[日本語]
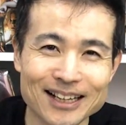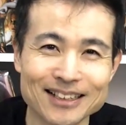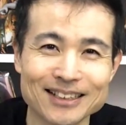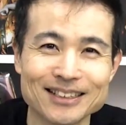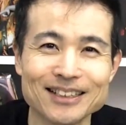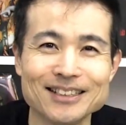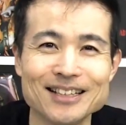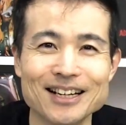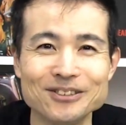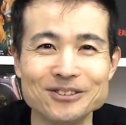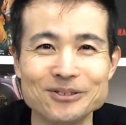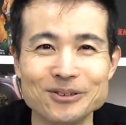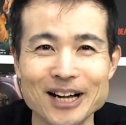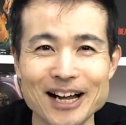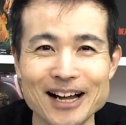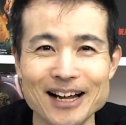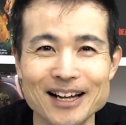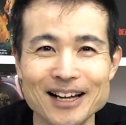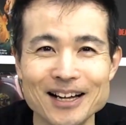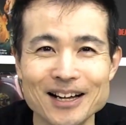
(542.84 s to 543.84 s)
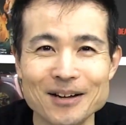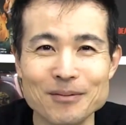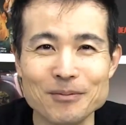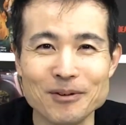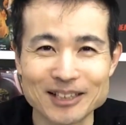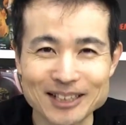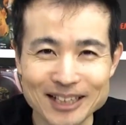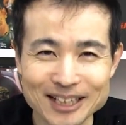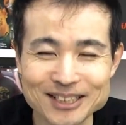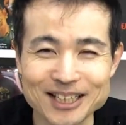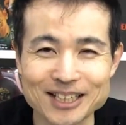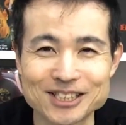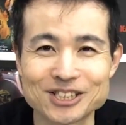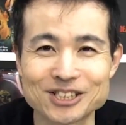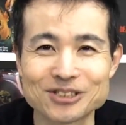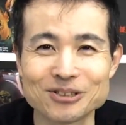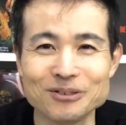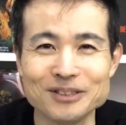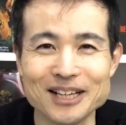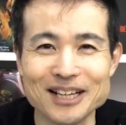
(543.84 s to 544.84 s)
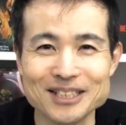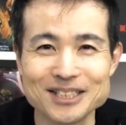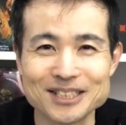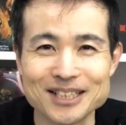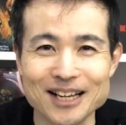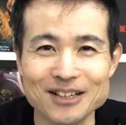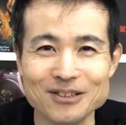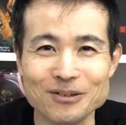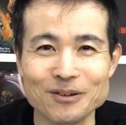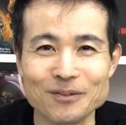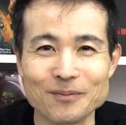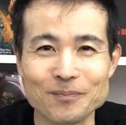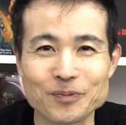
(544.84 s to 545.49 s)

てなるのが私たち少年時代の